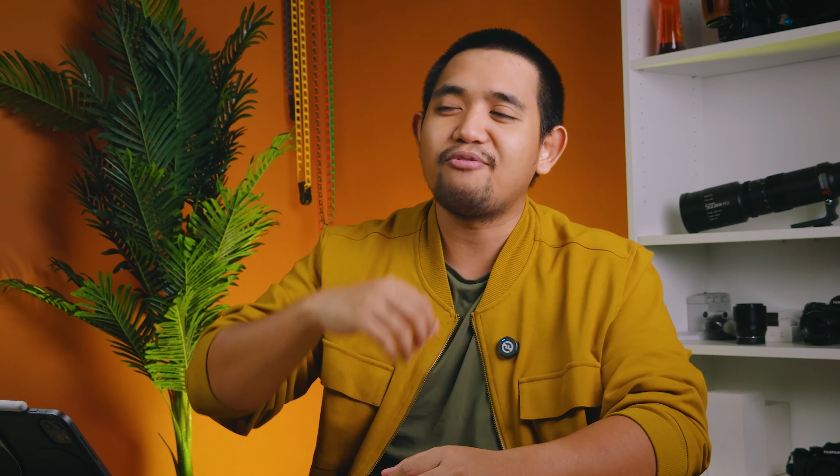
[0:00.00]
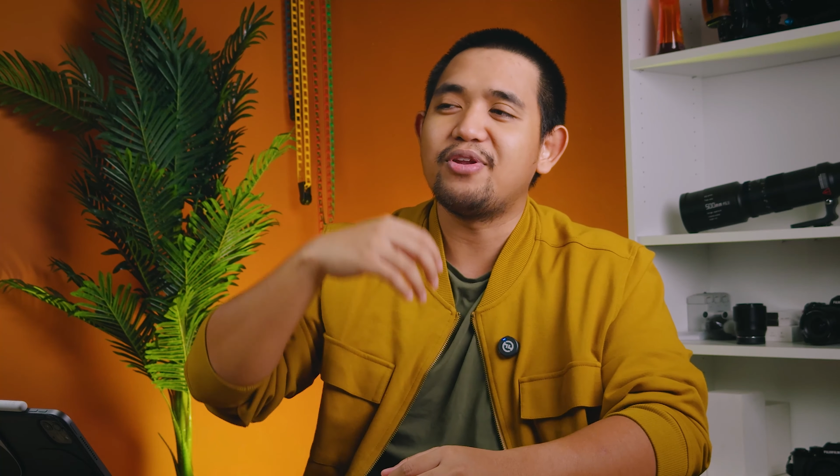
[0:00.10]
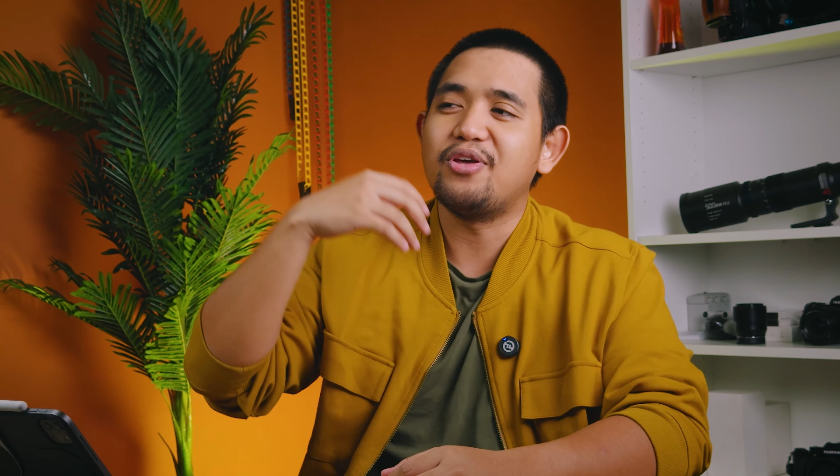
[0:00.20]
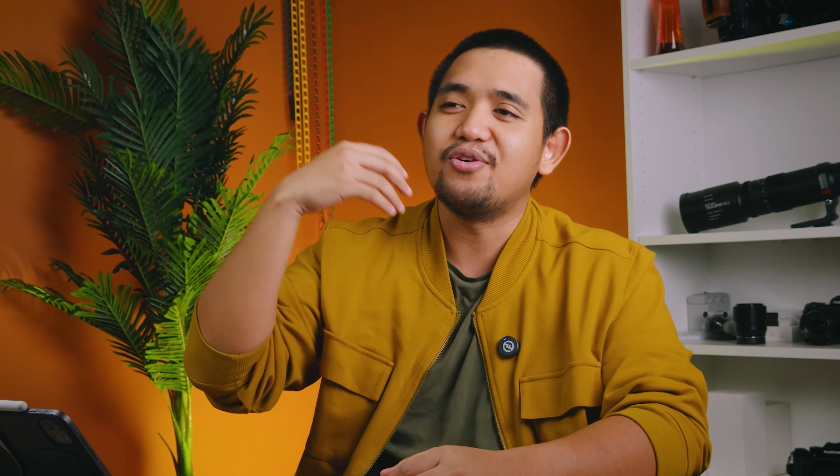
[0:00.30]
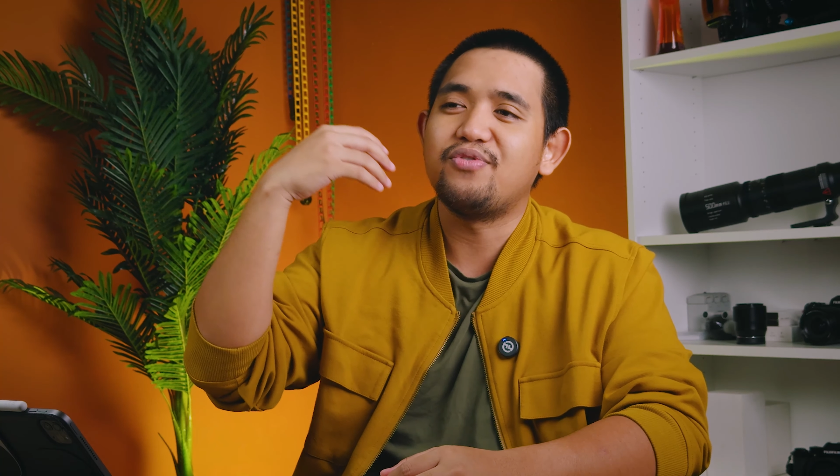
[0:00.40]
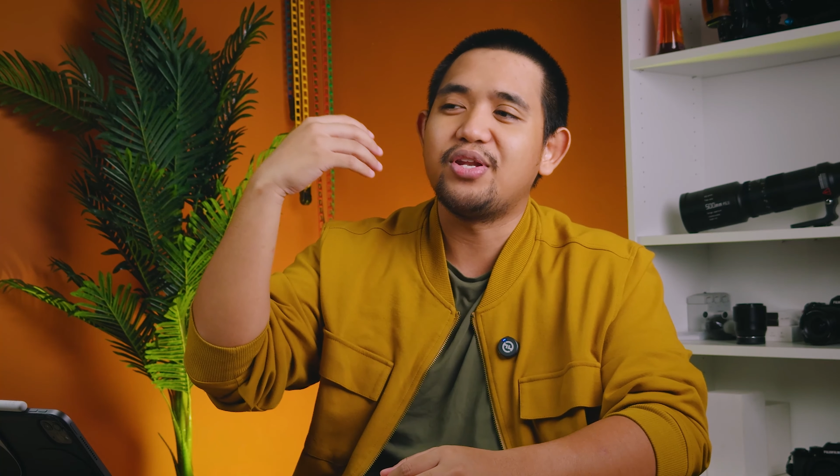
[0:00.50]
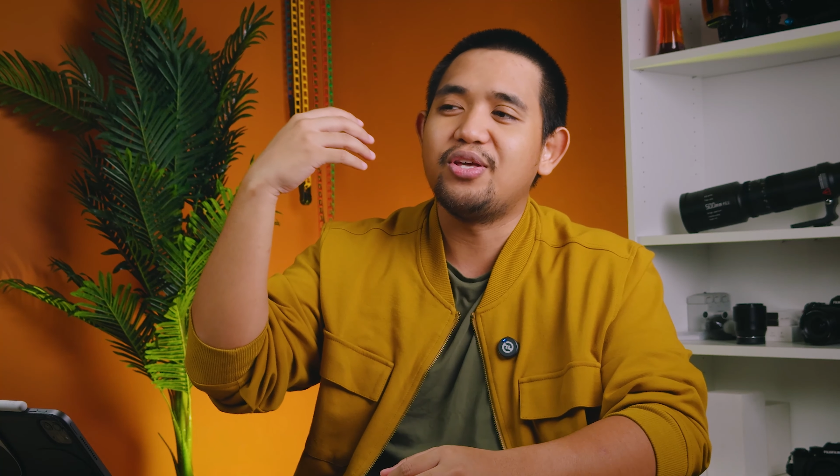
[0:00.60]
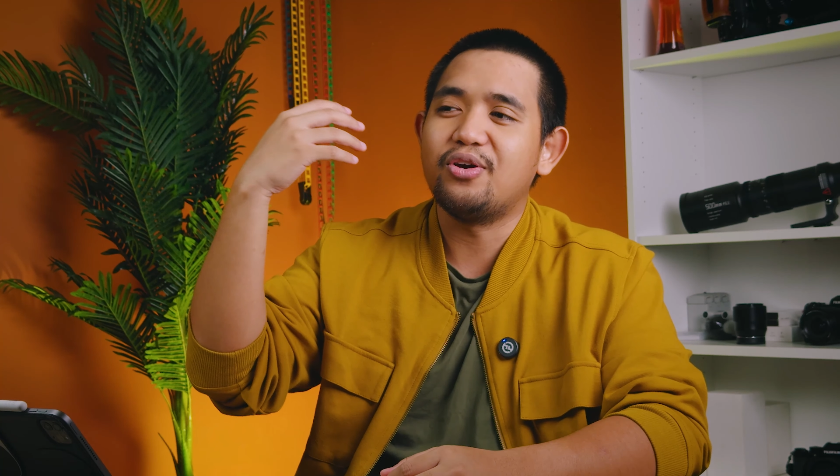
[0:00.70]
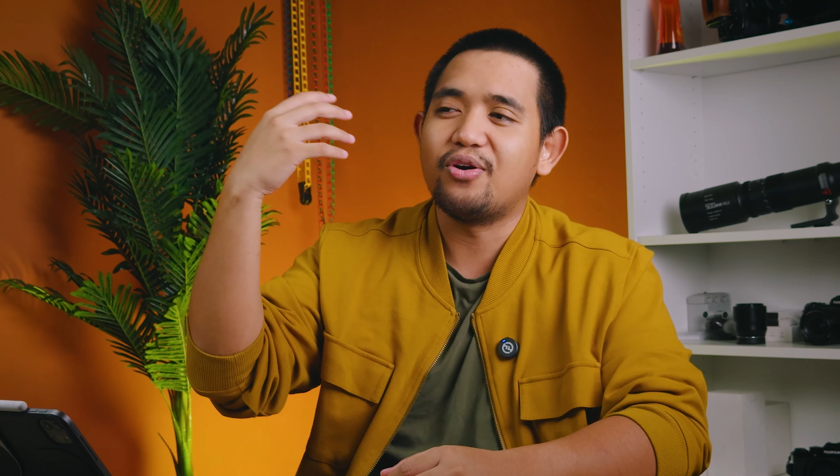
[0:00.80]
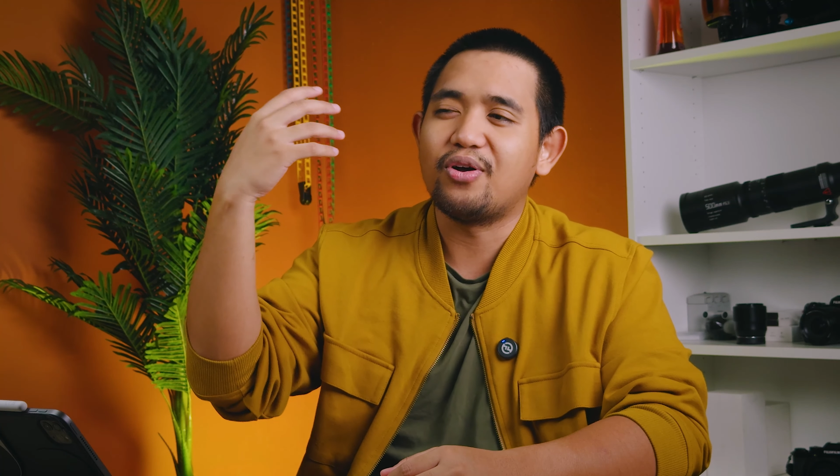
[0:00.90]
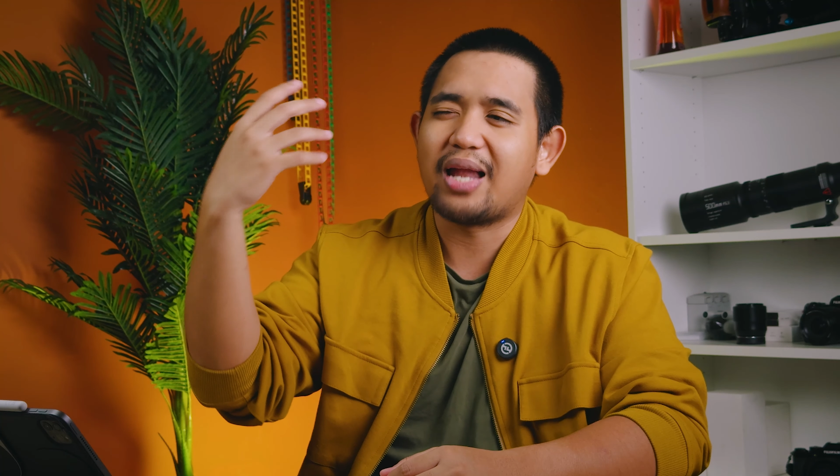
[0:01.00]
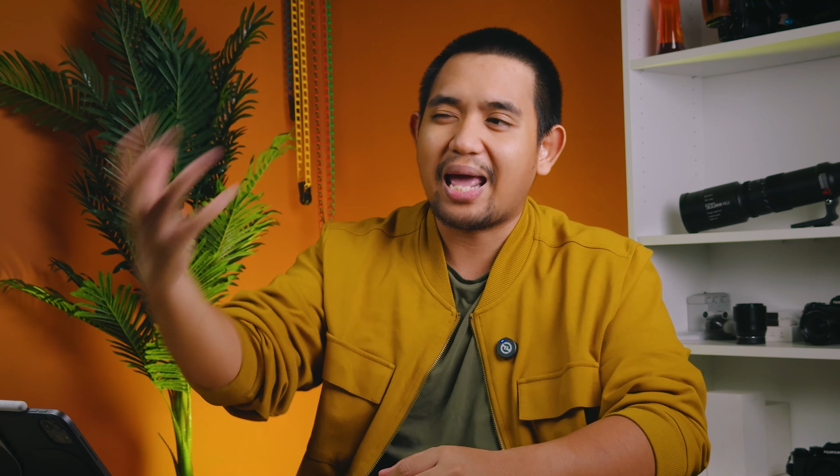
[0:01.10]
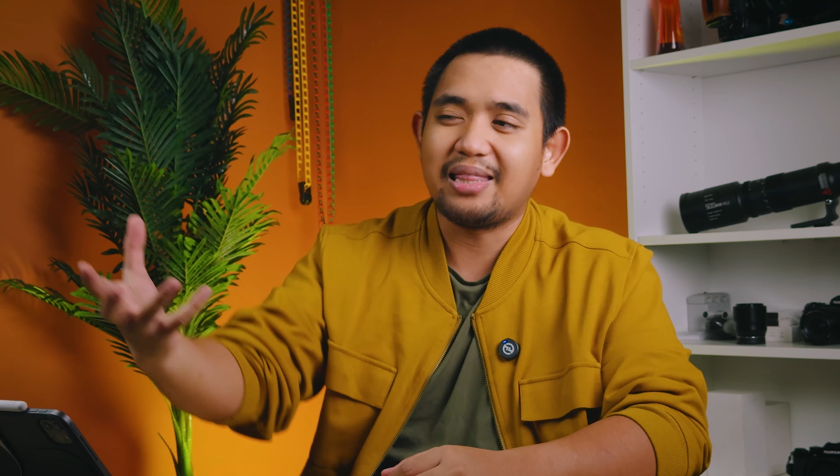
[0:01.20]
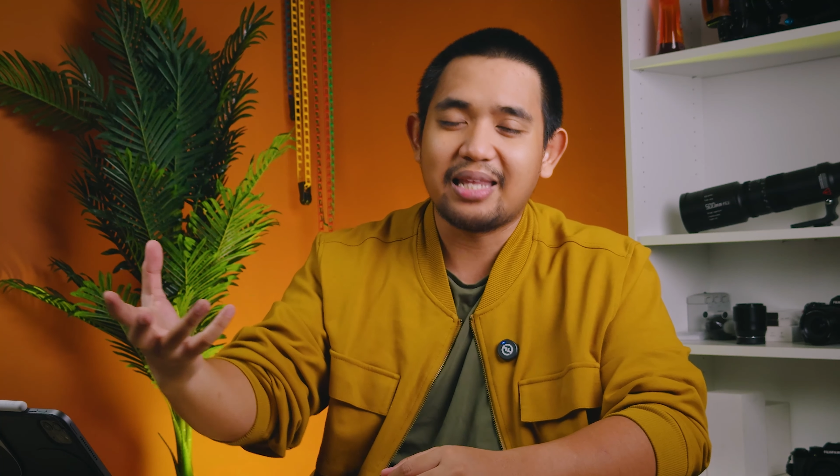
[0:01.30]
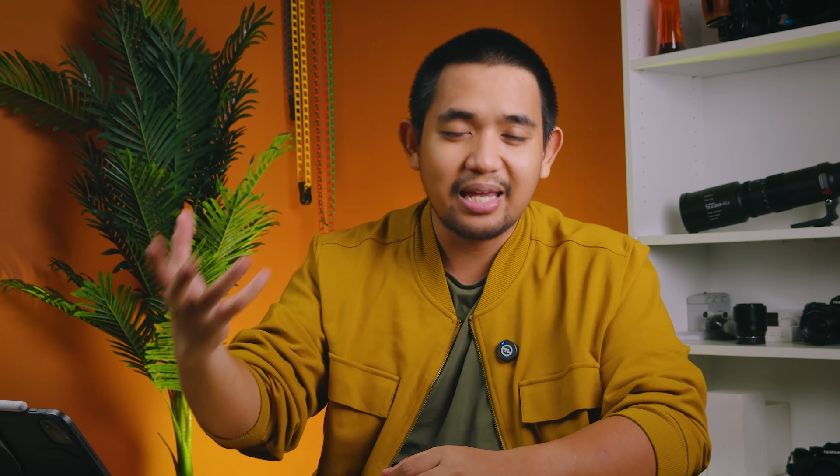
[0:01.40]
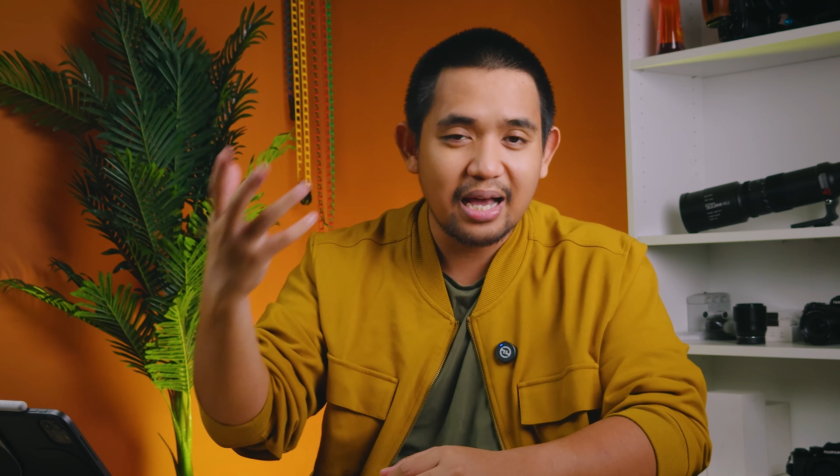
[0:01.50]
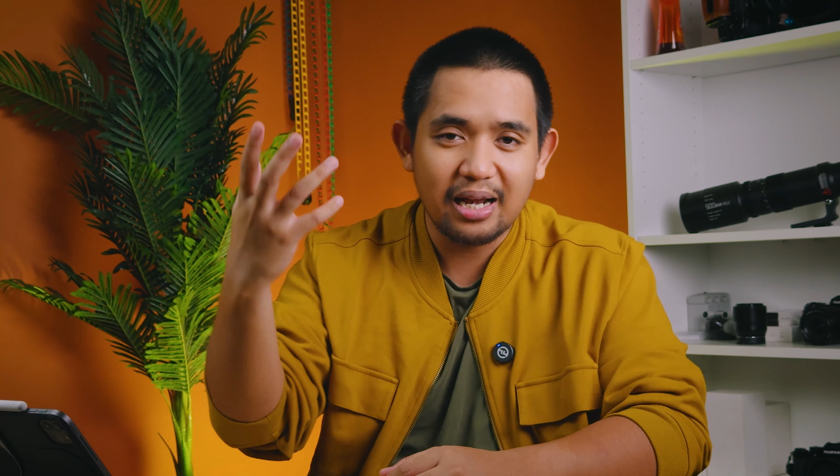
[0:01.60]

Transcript: video-video lainnya yang